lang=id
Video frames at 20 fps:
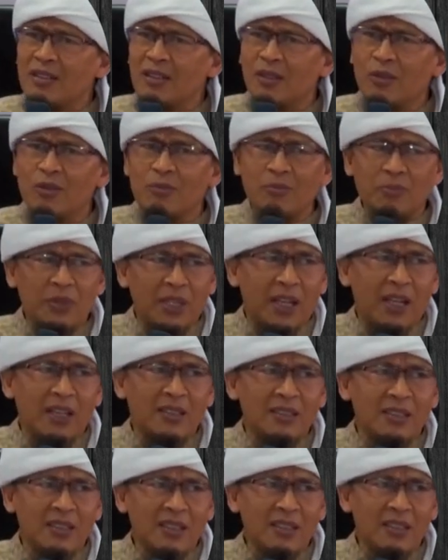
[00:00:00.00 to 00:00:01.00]
ngerumpi
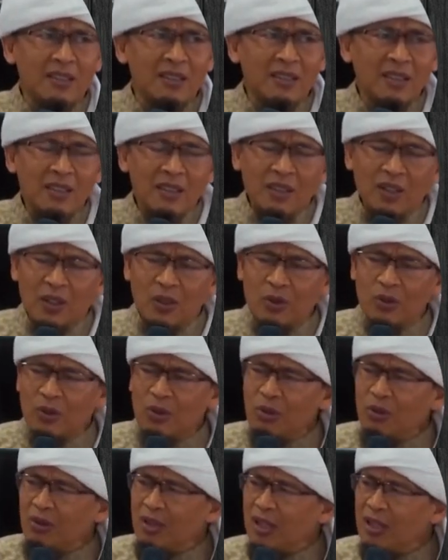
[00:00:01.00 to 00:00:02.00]
aja
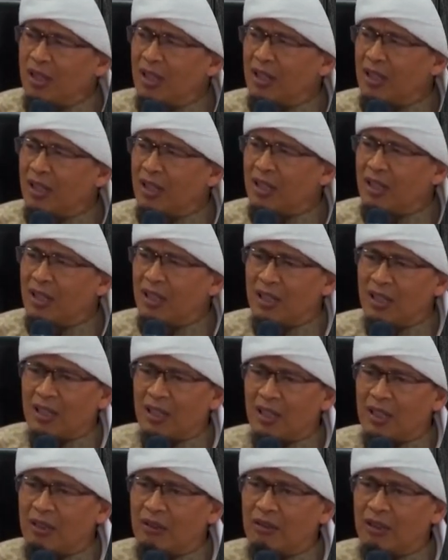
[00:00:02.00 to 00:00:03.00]
Kerudung gede-gede
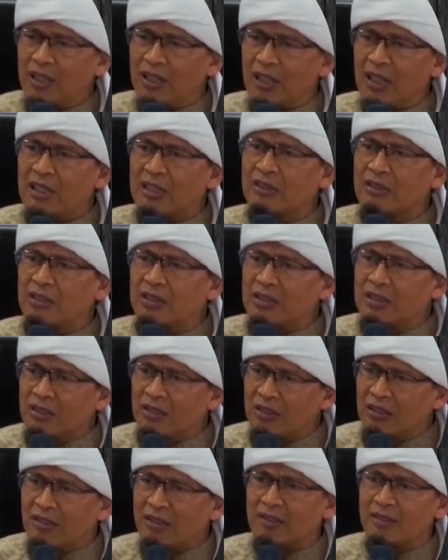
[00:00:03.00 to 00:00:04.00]
kelakuan gak
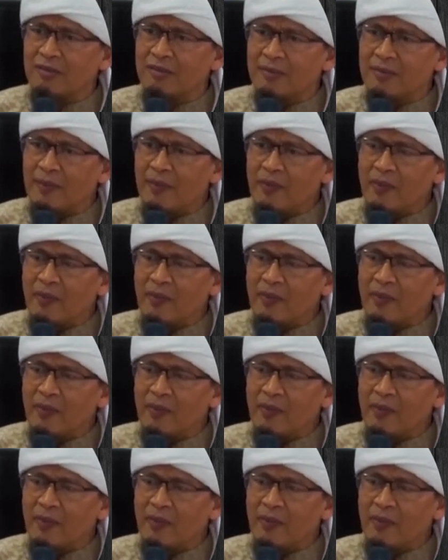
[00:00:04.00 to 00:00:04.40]
cocok